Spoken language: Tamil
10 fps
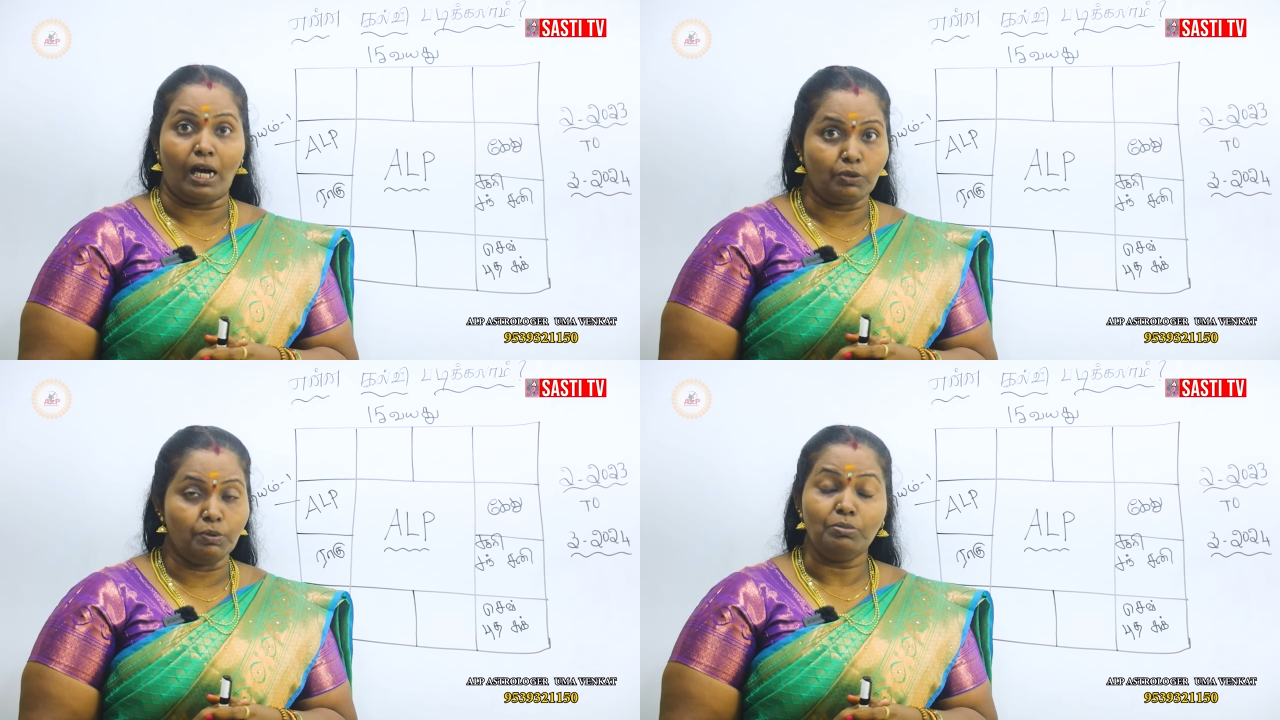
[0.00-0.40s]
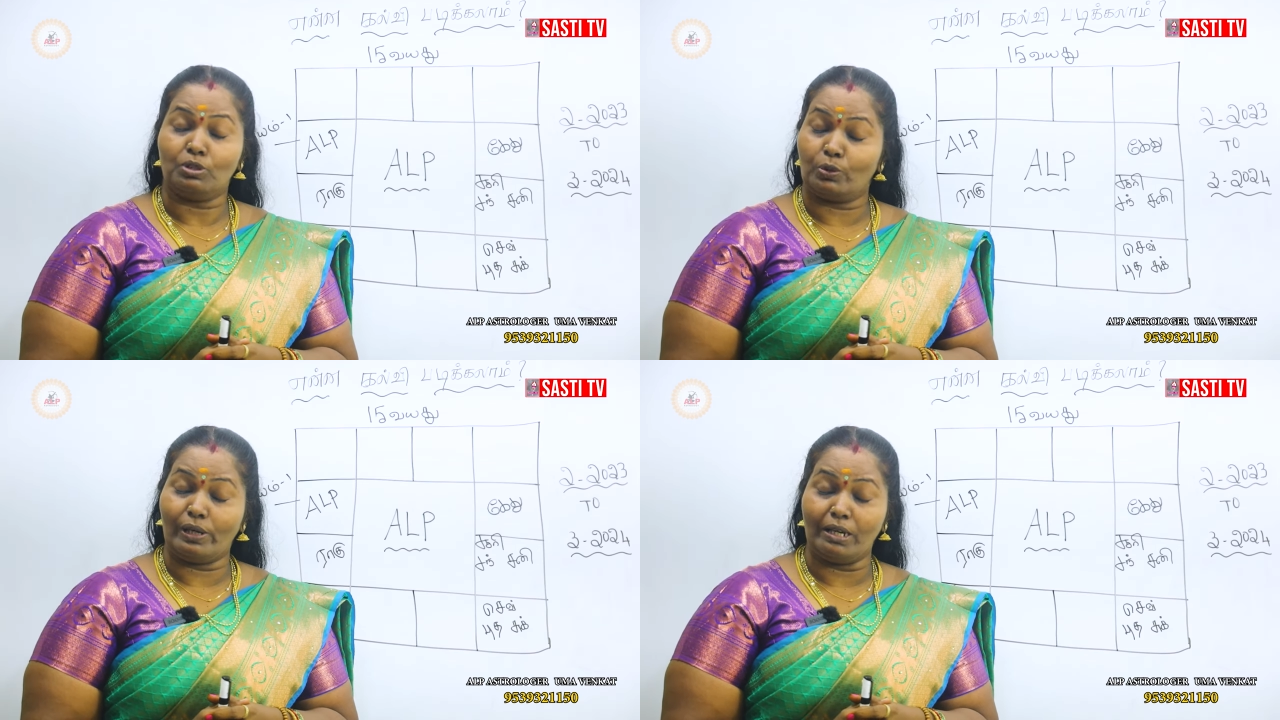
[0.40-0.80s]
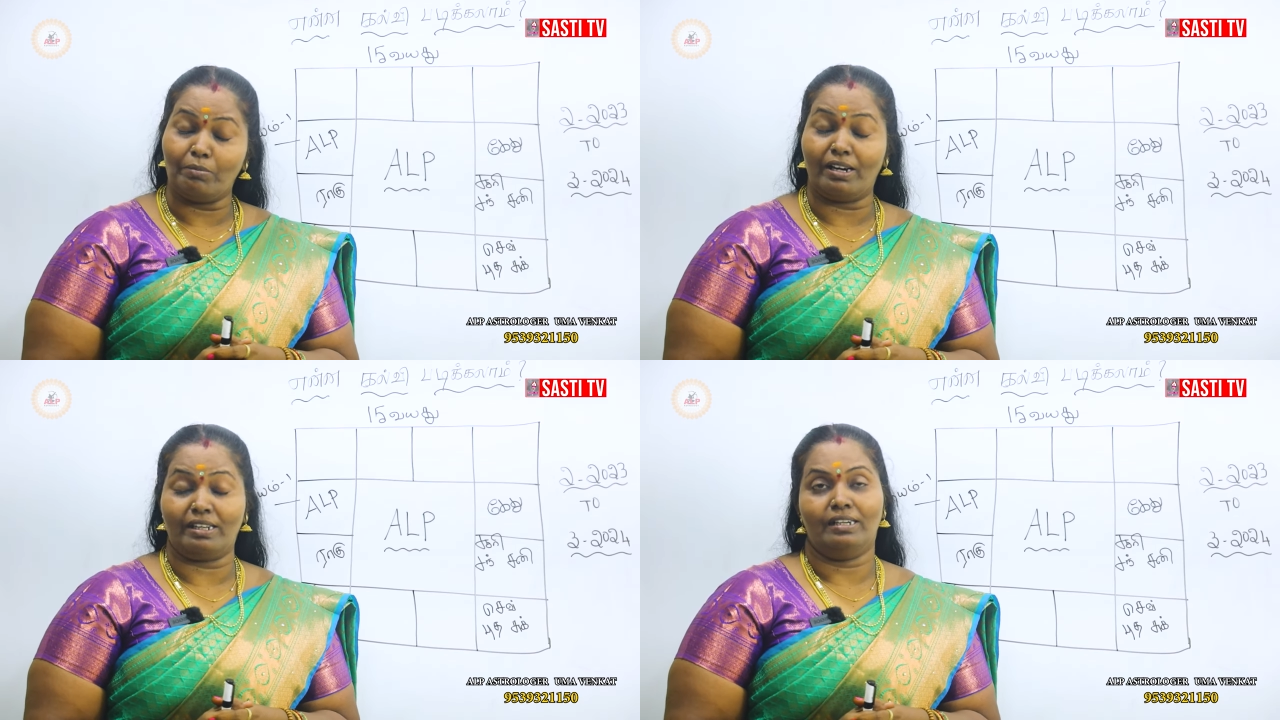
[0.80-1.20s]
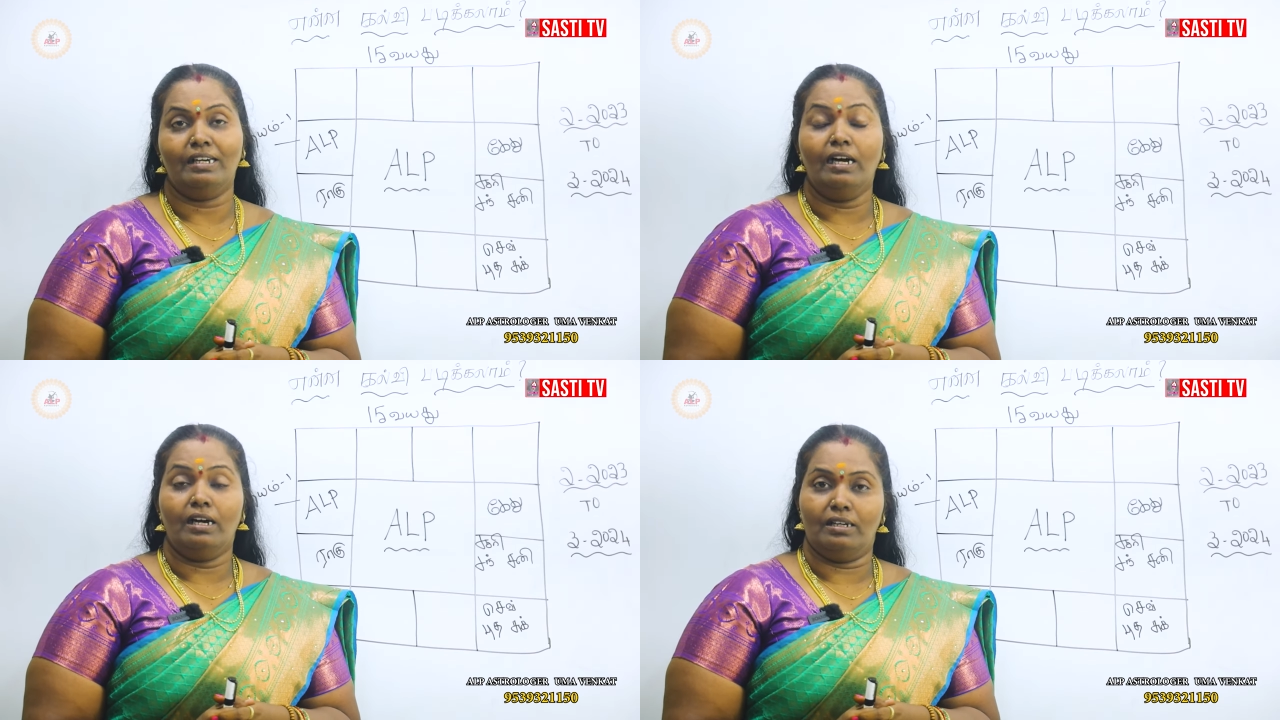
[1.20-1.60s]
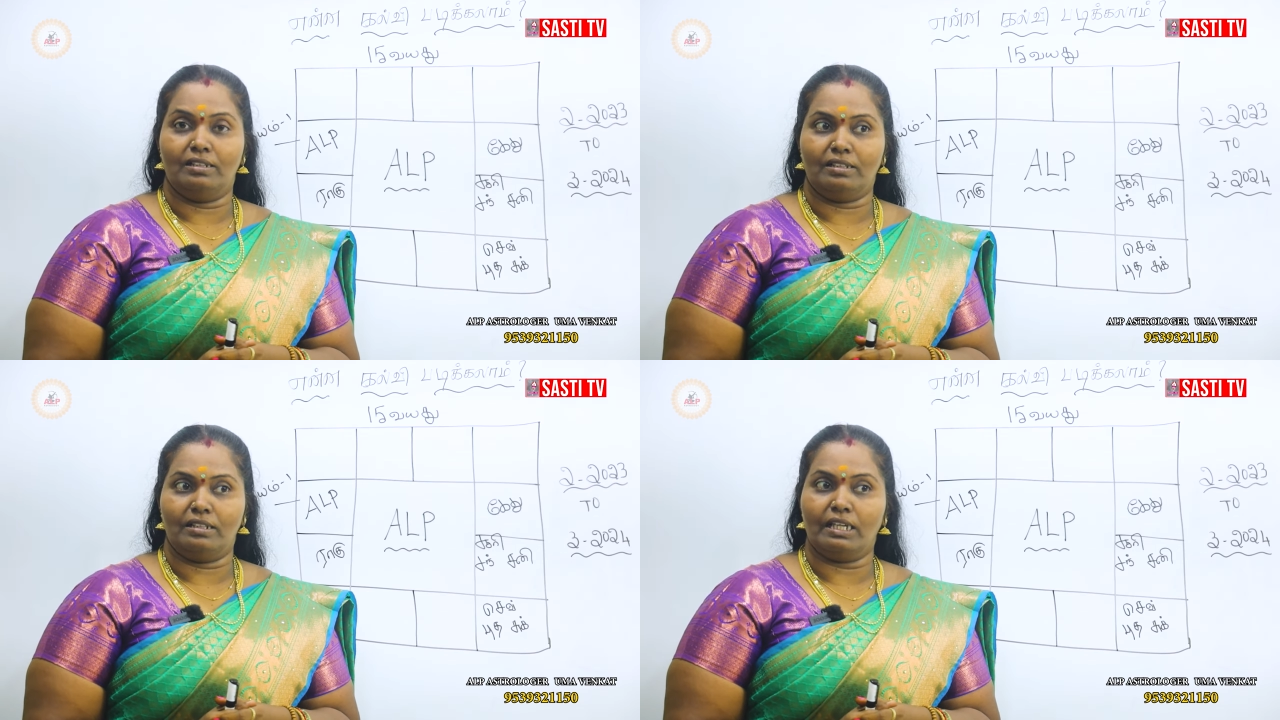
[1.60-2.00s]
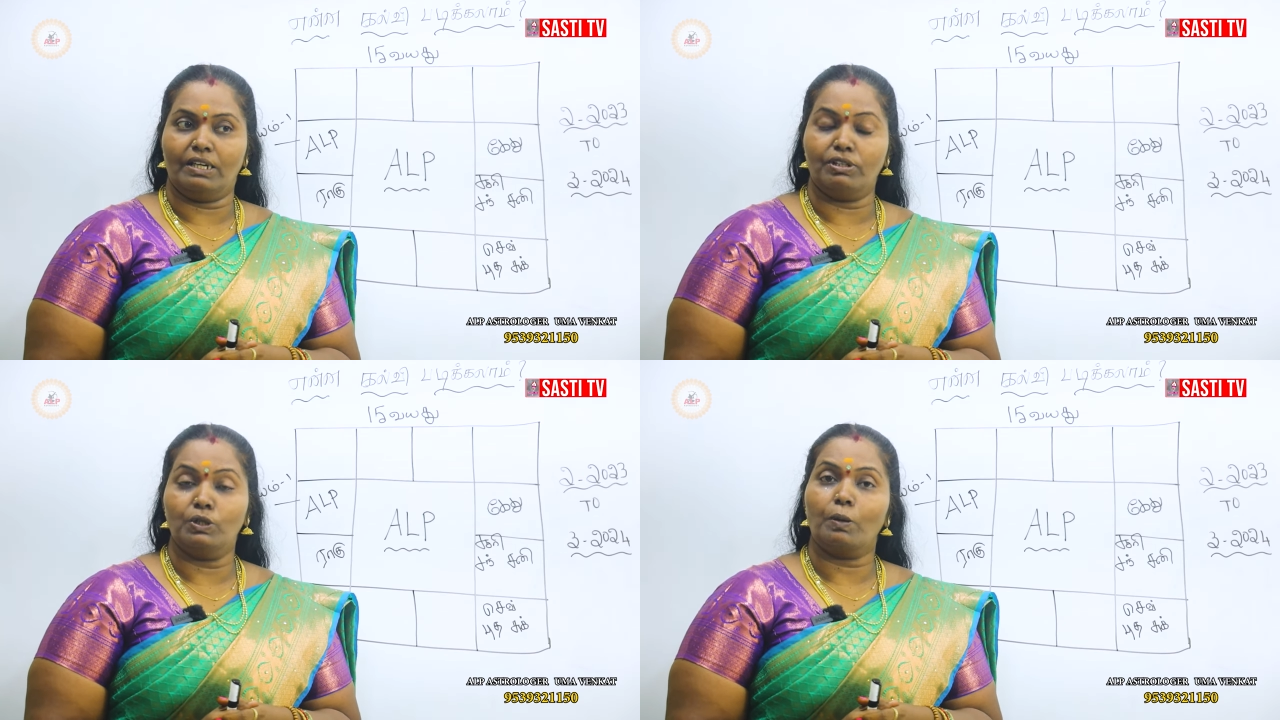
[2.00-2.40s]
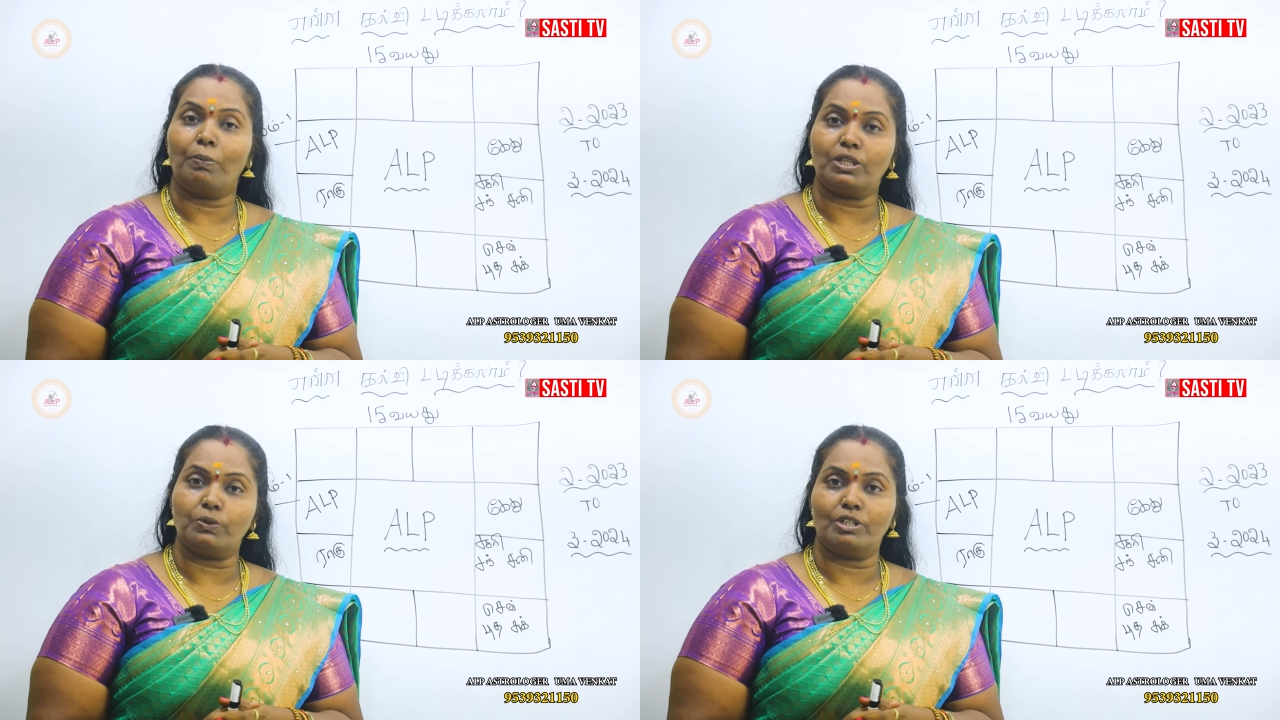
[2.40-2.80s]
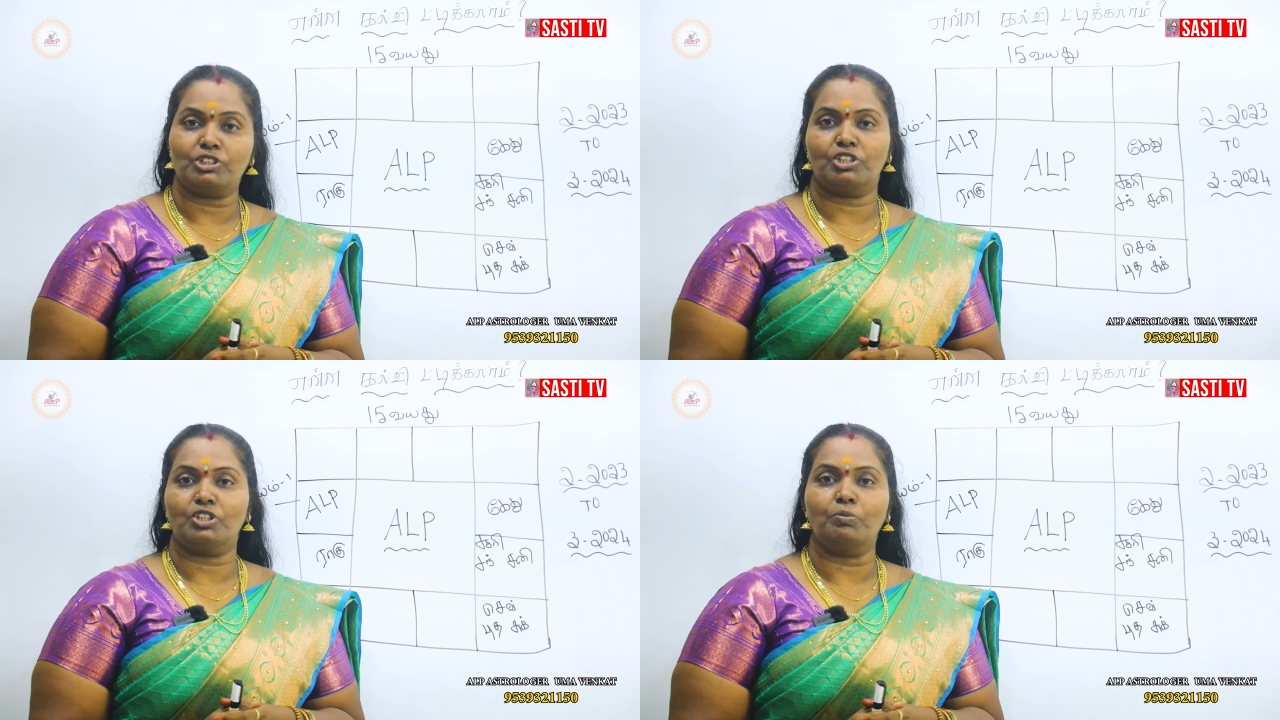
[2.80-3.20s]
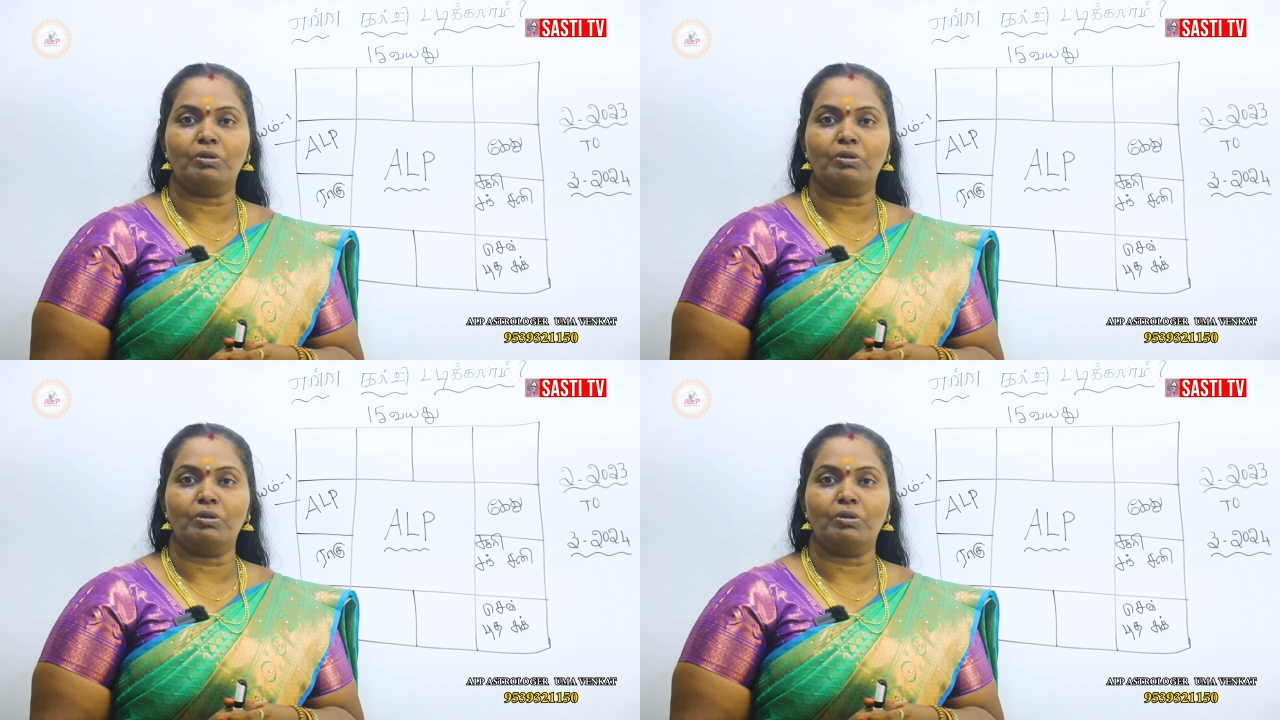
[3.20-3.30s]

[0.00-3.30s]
அதுவும் துல்லியமான நீங்கள் வந்து ஒரு பத்து வருஷத்துக்கு